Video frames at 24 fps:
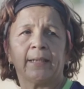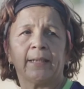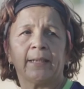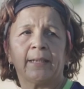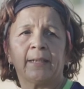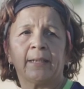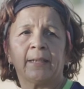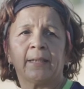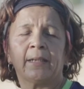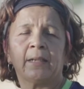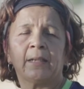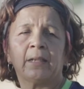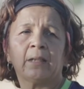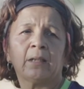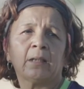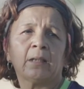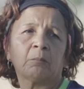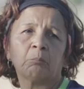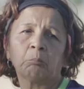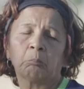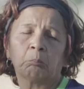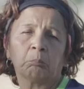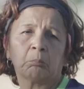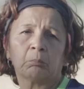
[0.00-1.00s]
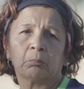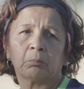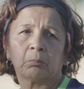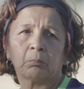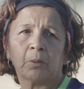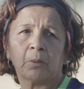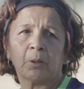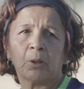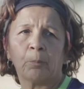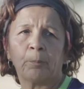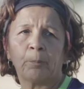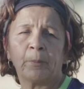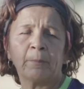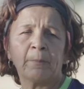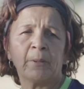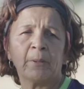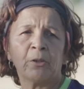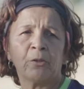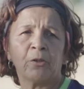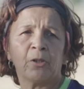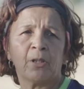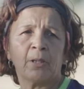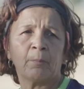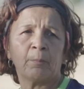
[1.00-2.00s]
Eh, los
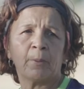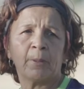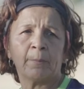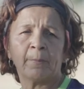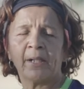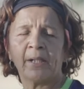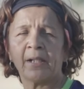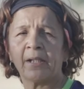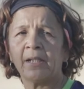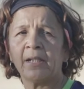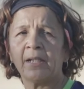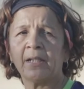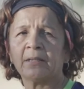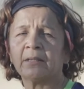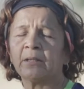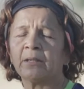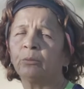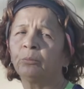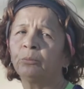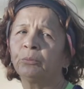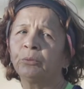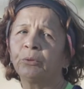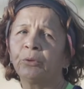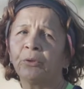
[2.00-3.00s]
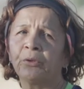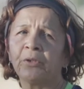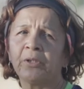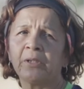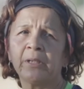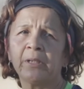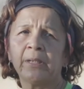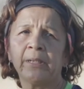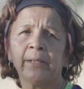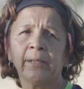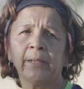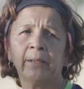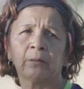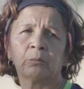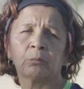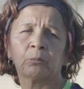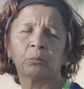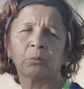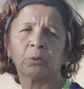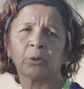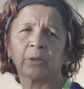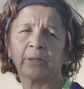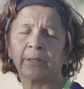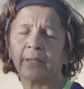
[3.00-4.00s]
primeros, el primer día, segundo día,
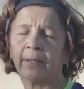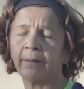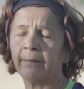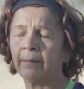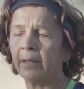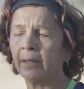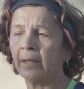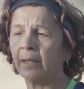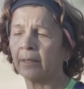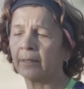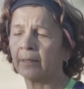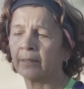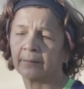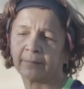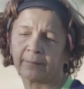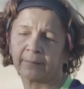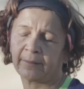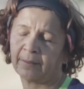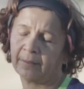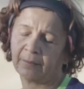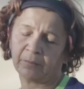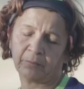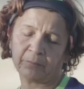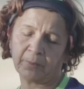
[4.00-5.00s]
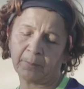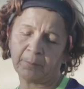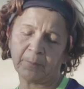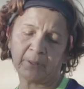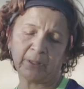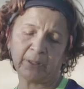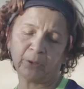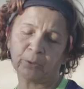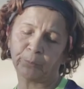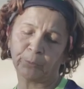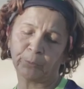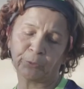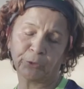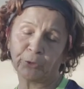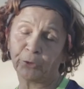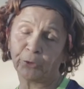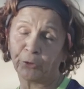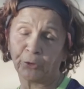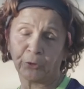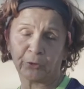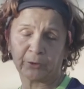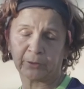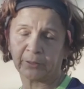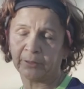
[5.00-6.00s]
uno estaba, obviamente como
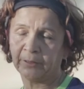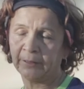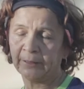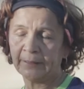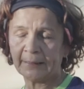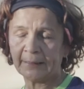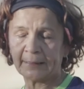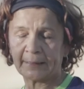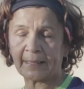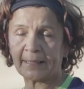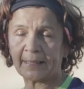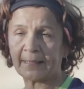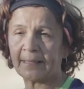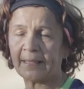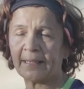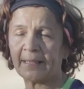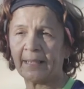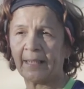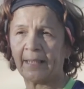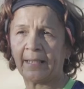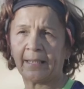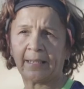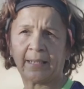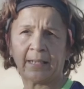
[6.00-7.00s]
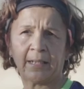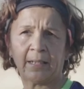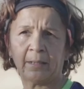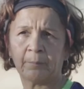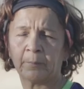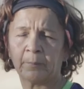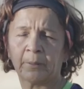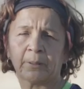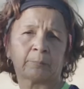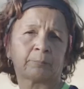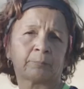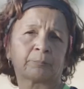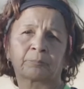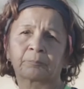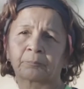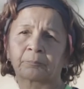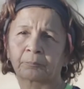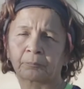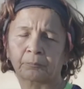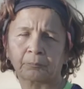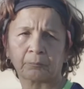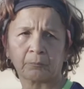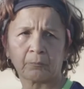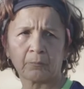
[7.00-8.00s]
todos, de tira a la cama,
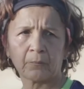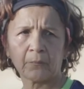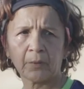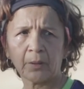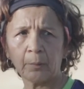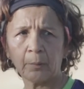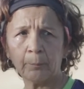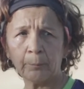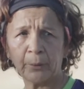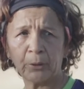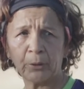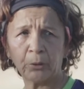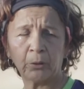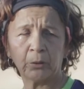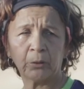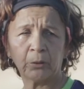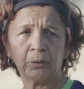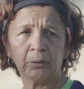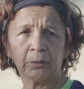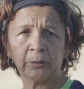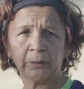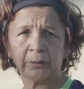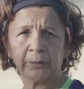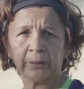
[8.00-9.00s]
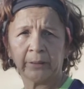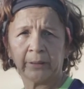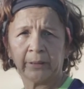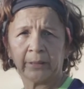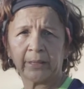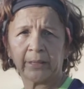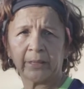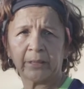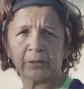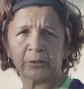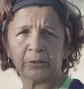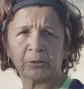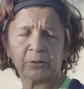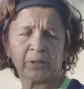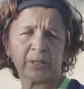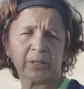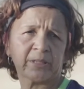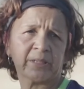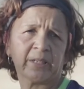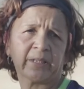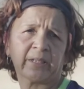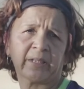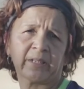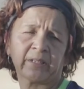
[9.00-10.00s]
pero eh, yo
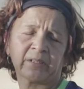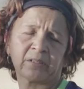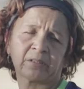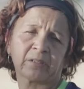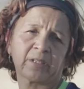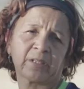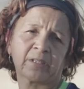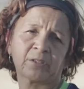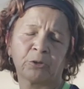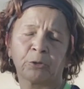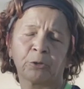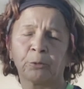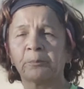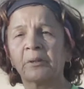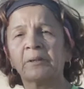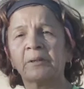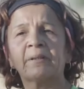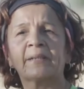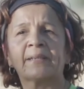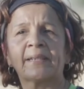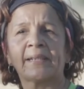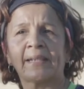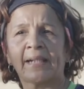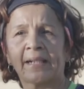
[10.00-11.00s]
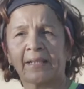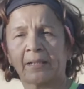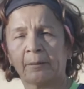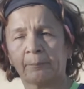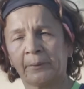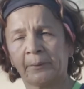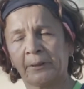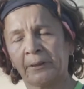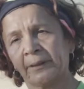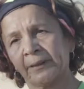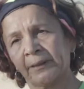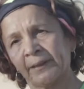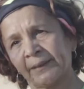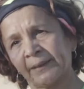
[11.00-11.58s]
decía que eso no me iba a tirar a mí.